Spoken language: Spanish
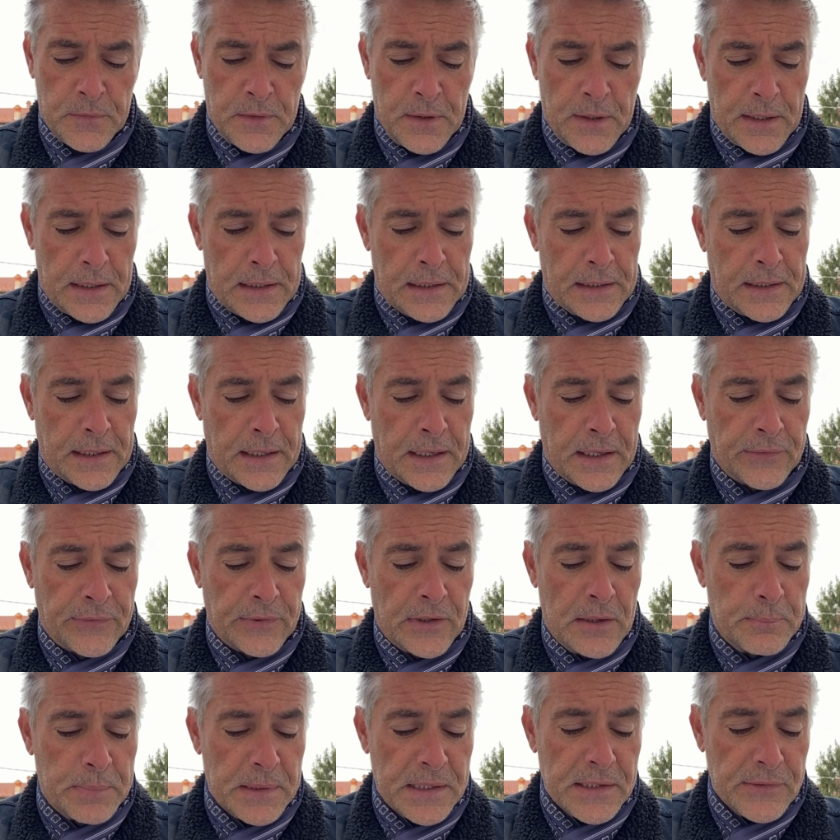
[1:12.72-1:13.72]
el que es
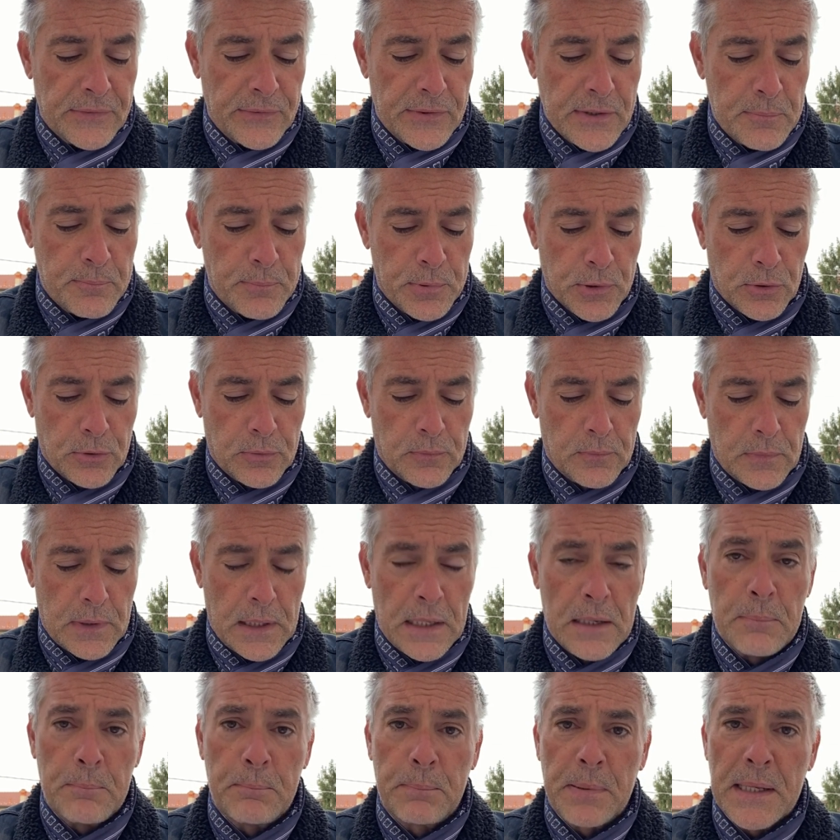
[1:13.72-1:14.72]
el principio,
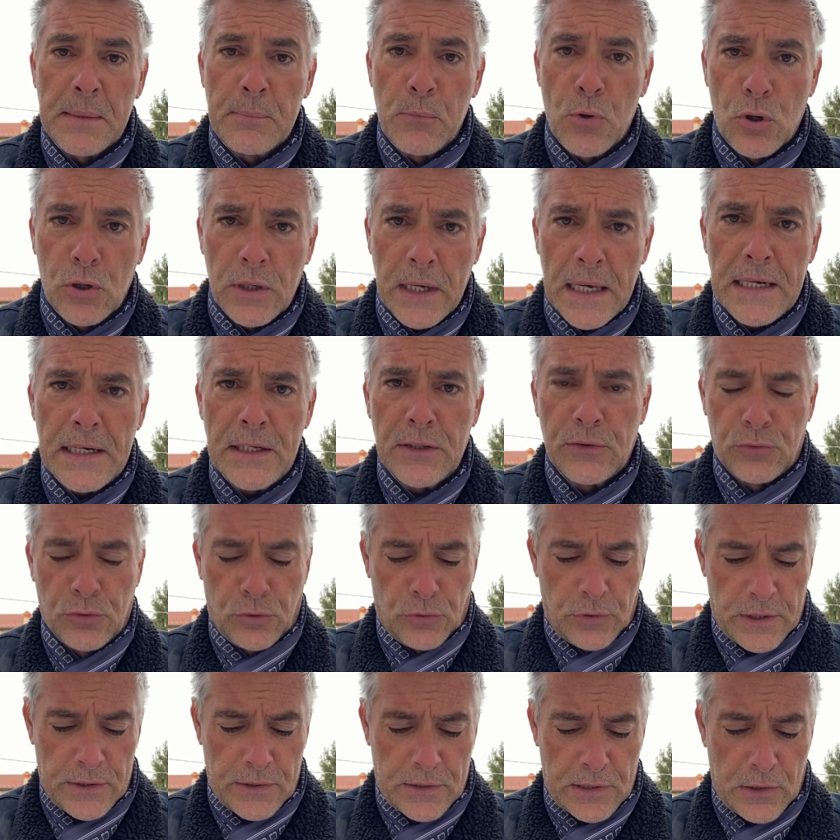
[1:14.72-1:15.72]
el primogénito
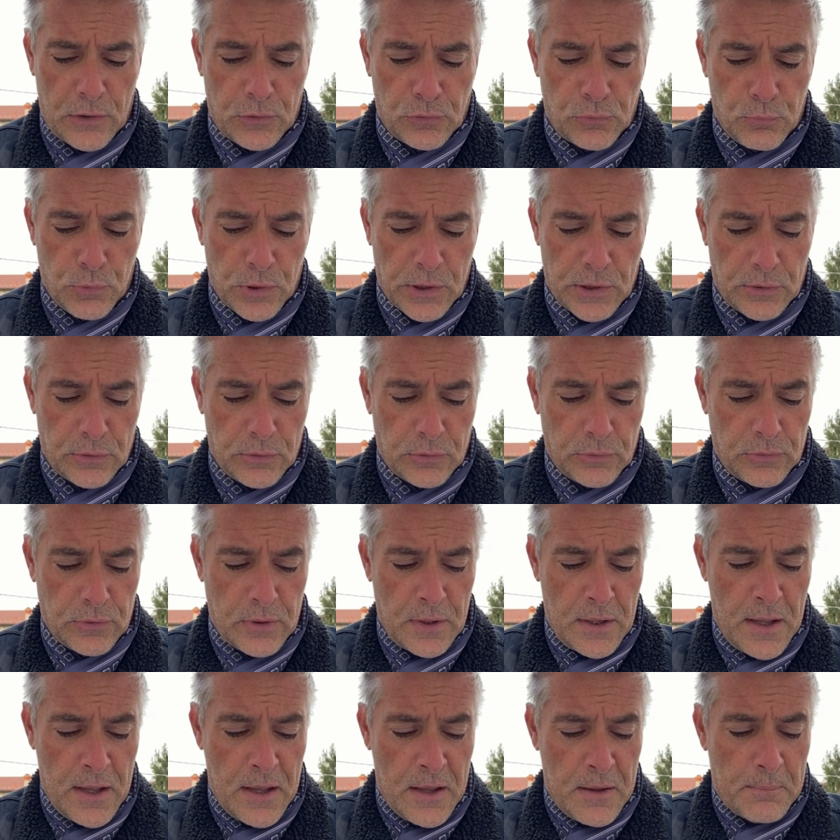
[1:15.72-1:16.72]
de entre los muertos,
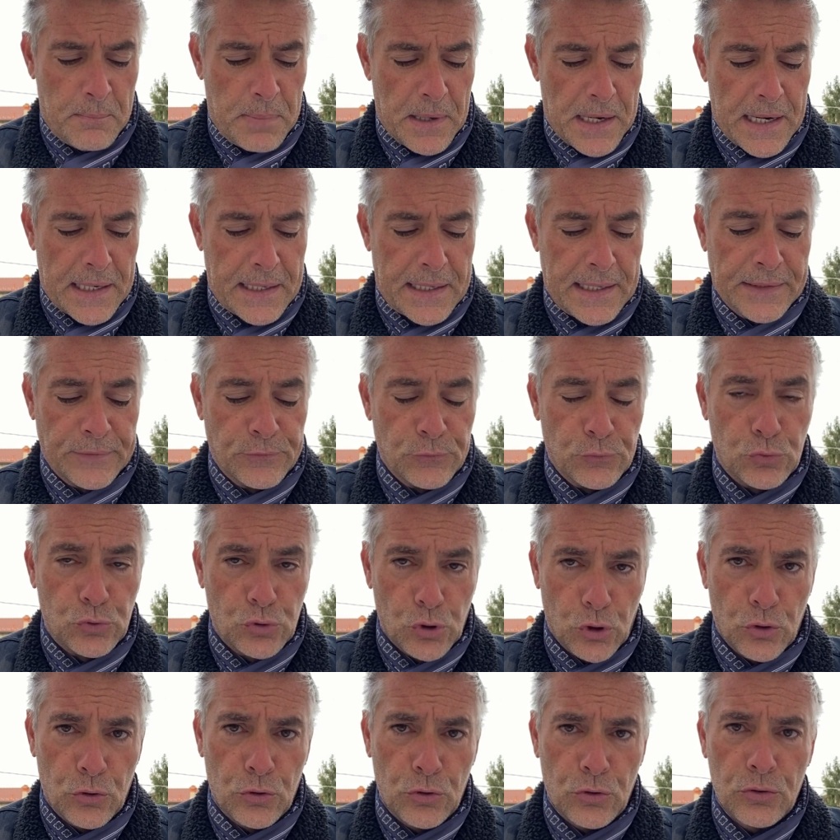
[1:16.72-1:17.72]
para que en
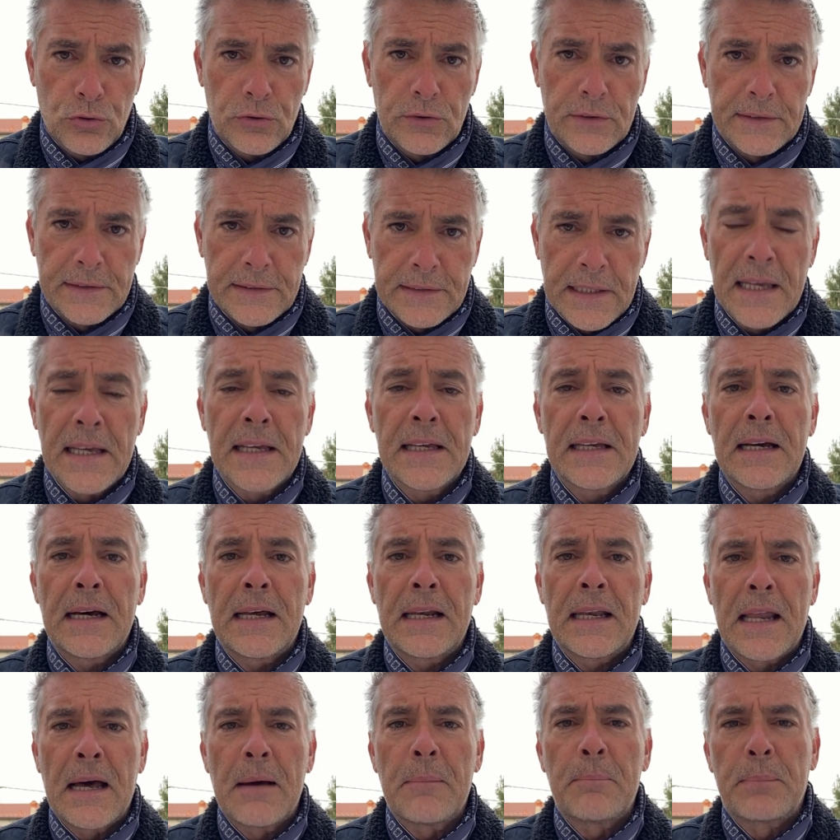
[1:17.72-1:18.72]
todo tenga
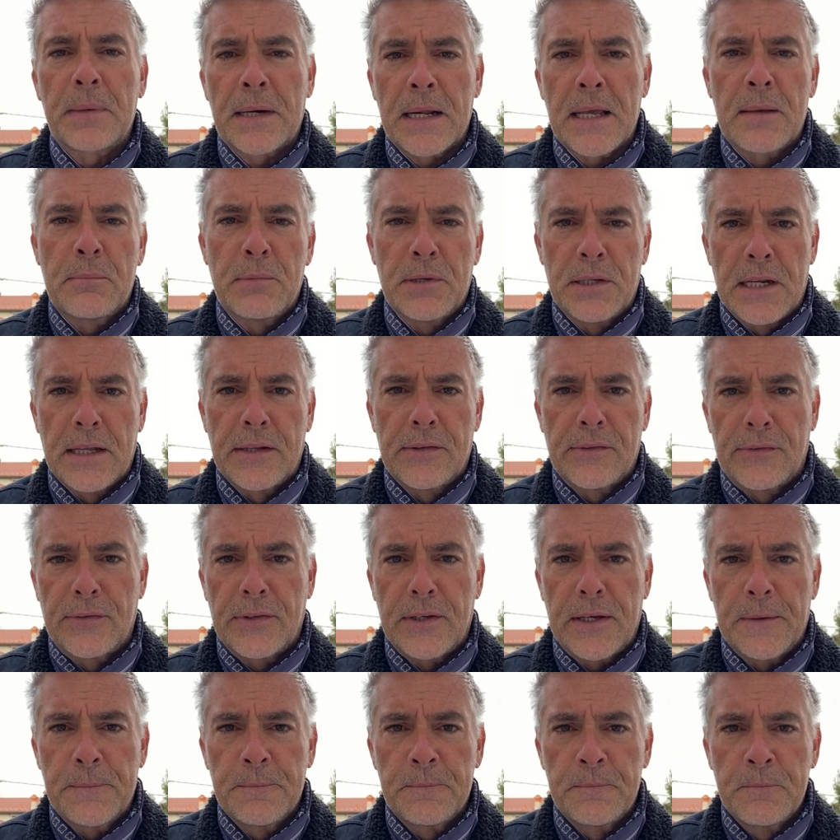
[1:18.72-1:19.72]
la
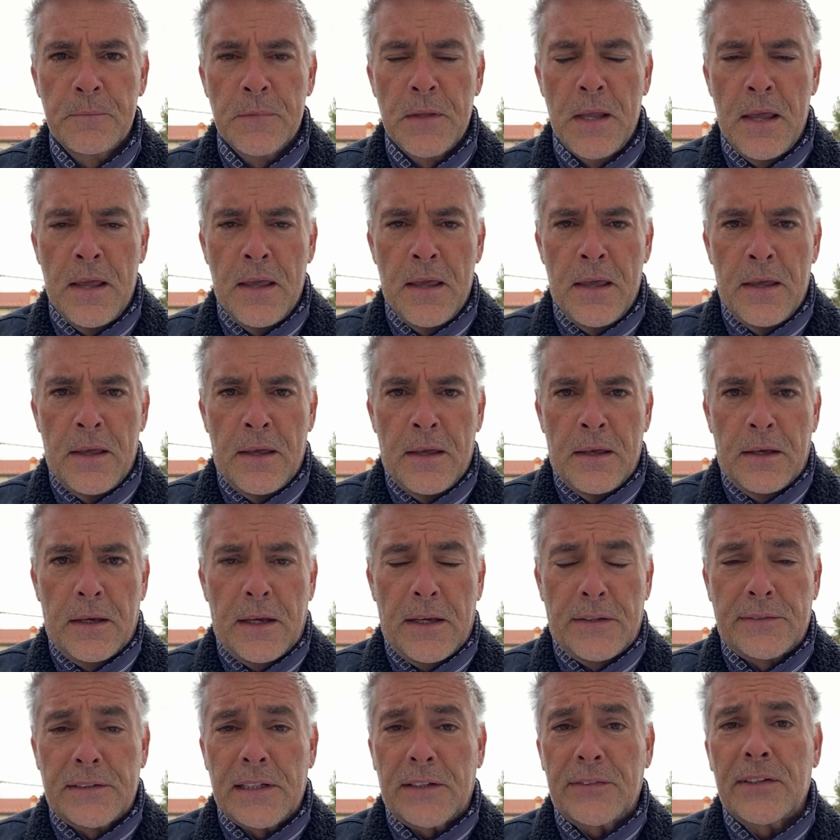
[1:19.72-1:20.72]
preeminencia.
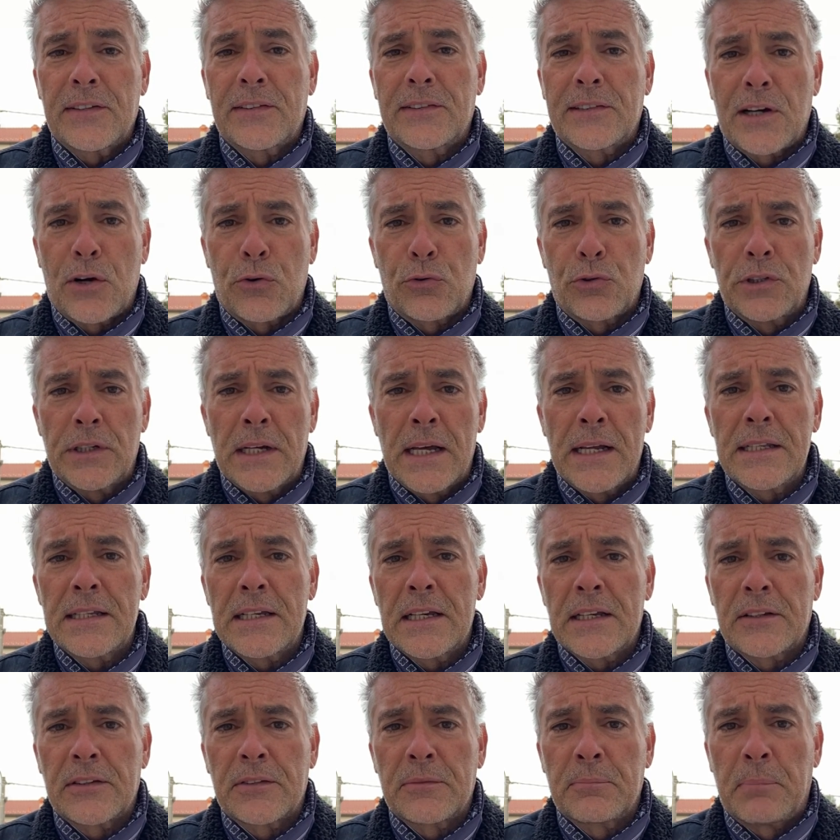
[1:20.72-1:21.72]
Estas
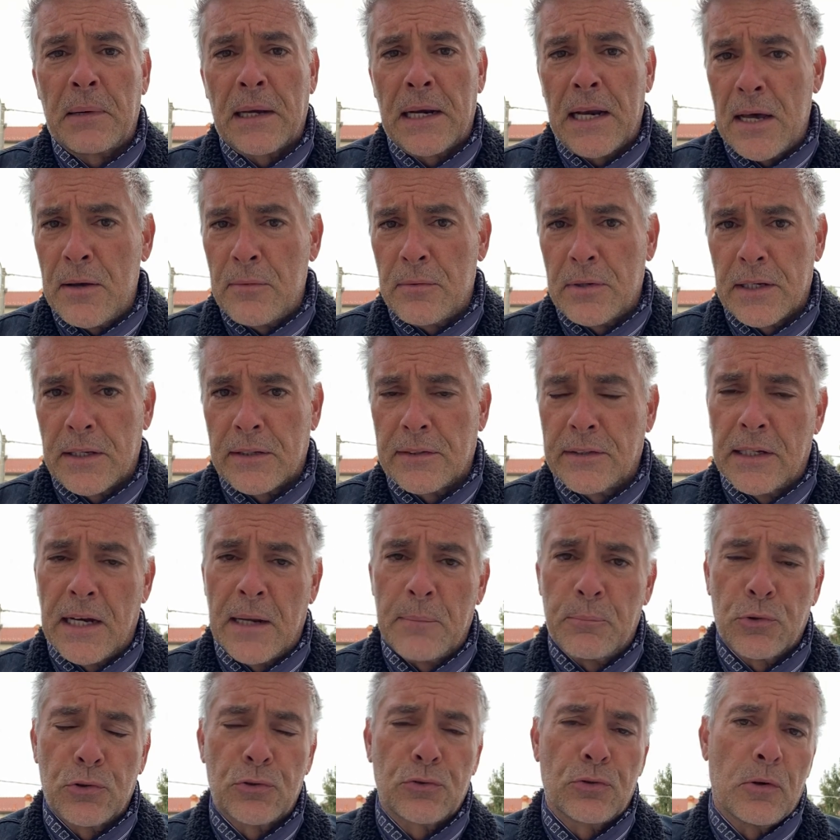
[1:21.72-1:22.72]
extraordinarias palabras del
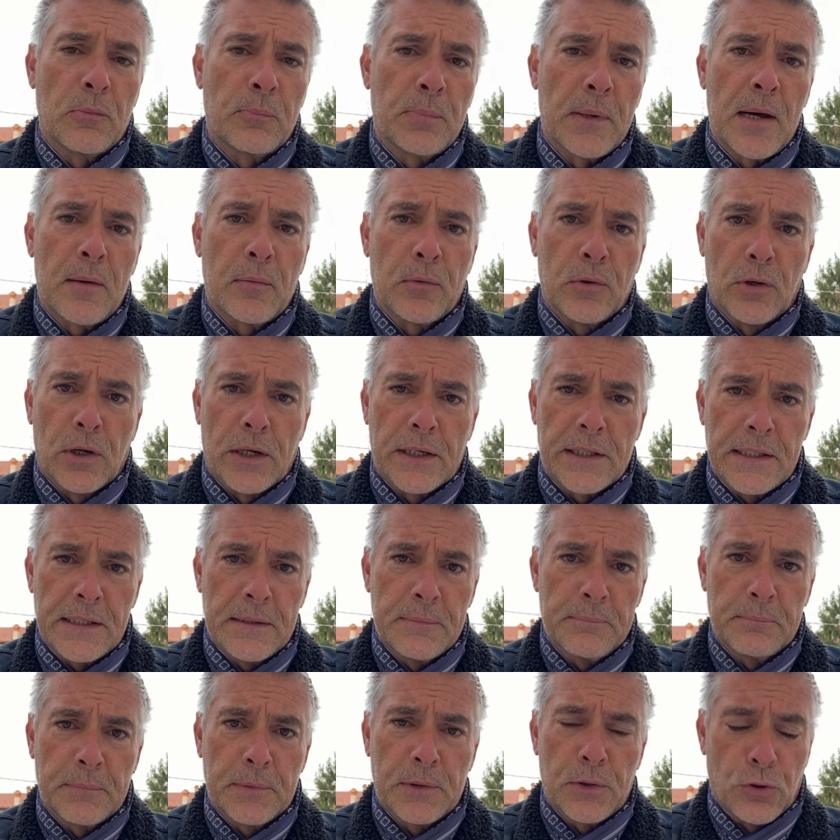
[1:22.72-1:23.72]
apóstol Pablo aquí
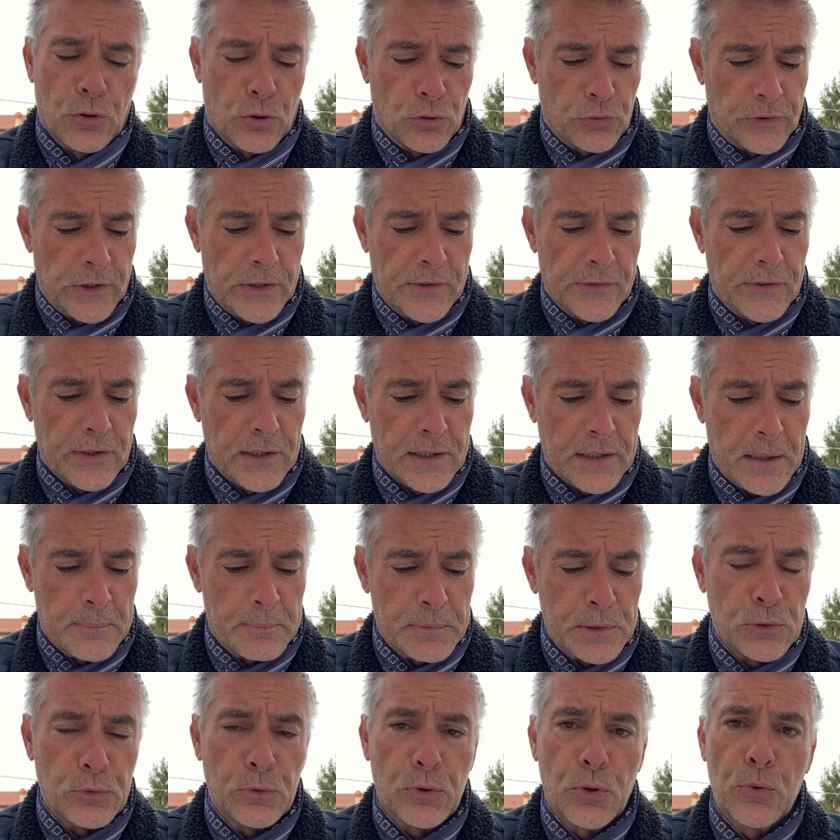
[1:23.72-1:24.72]
en Colosenses
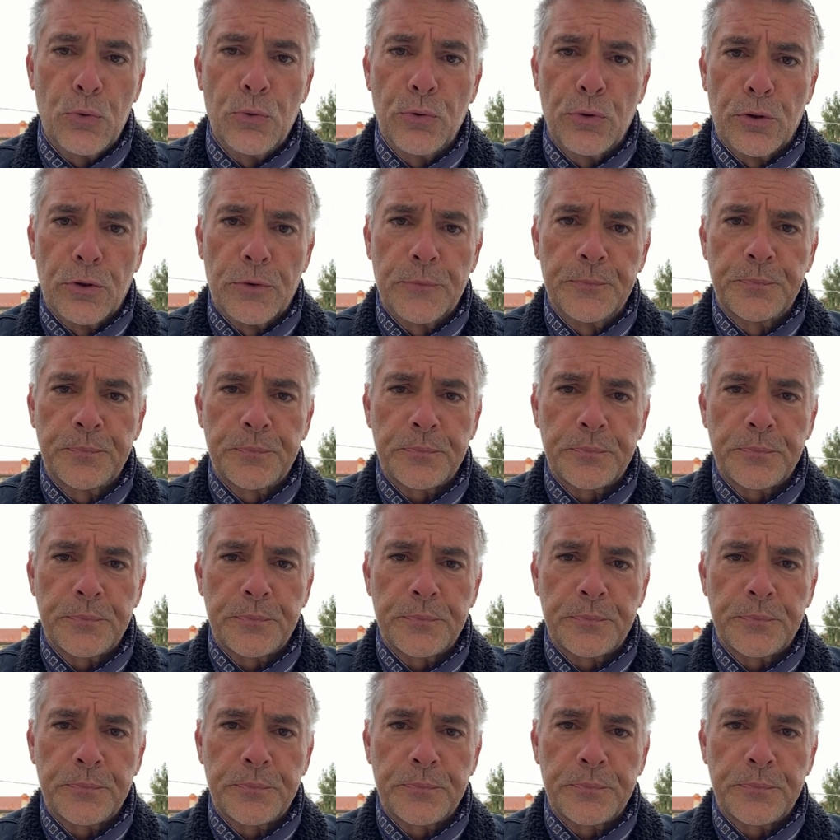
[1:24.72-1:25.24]
capítulo 1